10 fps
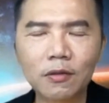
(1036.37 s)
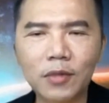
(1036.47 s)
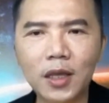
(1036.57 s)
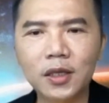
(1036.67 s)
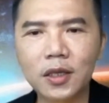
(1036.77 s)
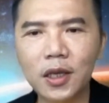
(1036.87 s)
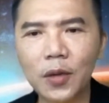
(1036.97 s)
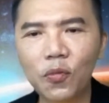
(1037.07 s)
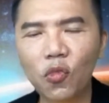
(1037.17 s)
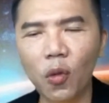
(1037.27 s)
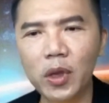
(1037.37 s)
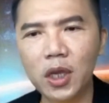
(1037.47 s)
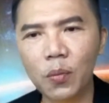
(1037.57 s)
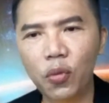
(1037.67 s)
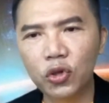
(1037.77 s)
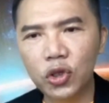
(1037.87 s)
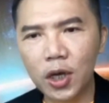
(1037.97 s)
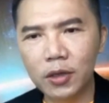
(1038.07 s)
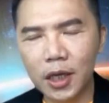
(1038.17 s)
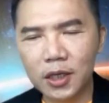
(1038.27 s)
但是呢，我们也不需要
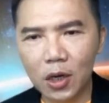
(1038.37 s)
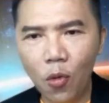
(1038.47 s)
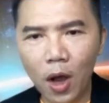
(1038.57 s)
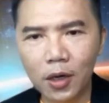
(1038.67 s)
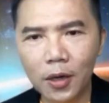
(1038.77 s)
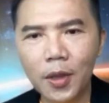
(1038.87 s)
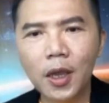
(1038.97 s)
再惊慌了，